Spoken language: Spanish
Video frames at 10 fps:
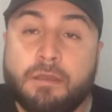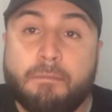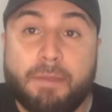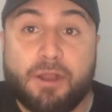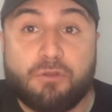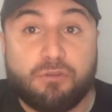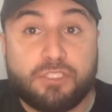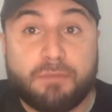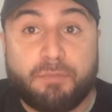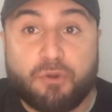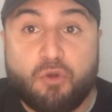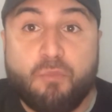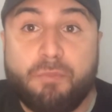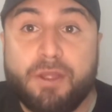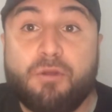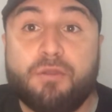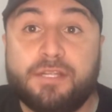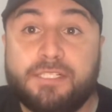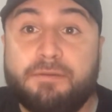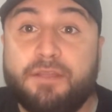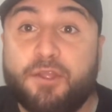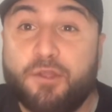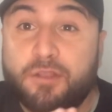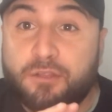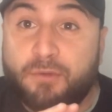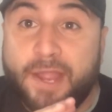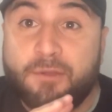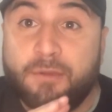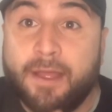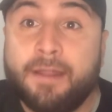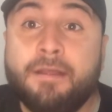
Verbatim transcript: Pero no se preocupen, con este video yo les voy a ayudar